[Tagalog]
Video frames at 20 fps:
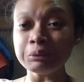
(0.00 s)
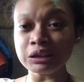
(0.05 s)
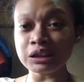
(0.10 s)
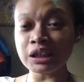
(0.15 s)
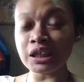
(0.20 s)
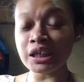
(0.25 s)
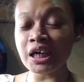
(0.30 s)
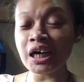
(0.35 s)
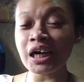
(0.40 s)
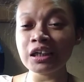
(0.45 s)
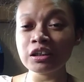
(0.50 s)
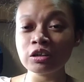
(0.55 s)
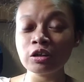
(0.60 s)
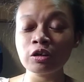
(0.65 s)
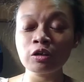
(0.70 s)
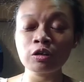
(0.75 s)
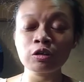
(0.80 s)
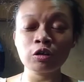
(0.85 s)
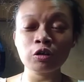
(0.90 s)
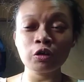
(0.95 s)
saya
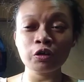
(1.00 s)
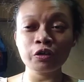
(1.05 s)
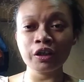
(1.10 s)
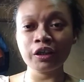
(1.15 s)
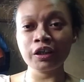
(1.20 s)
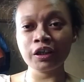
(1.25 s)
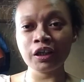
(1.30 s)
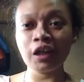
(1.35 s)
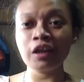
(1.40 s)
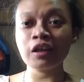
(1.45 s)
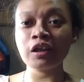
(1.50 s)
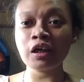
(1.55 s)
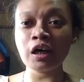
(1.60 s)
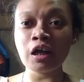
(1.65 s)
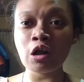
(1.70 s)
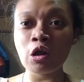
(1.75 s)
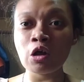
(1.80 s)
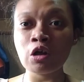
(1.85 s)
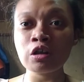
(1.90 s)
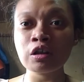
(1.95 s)
atong content
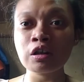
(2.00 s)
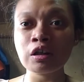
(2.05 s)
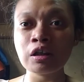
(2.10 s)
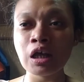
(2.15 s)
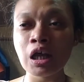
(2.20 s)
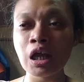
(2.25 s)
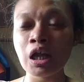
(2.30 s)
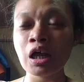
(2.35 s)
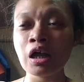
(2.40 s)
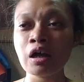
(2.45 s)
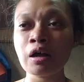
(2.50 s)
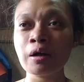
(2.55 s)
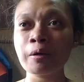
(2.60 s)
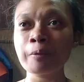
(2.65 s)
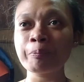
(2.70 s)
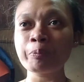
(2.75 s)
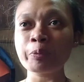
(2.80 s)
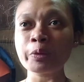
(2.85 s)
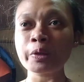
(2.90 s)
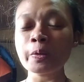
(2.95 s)
karon
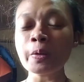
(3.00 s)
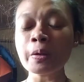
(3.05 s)
kanang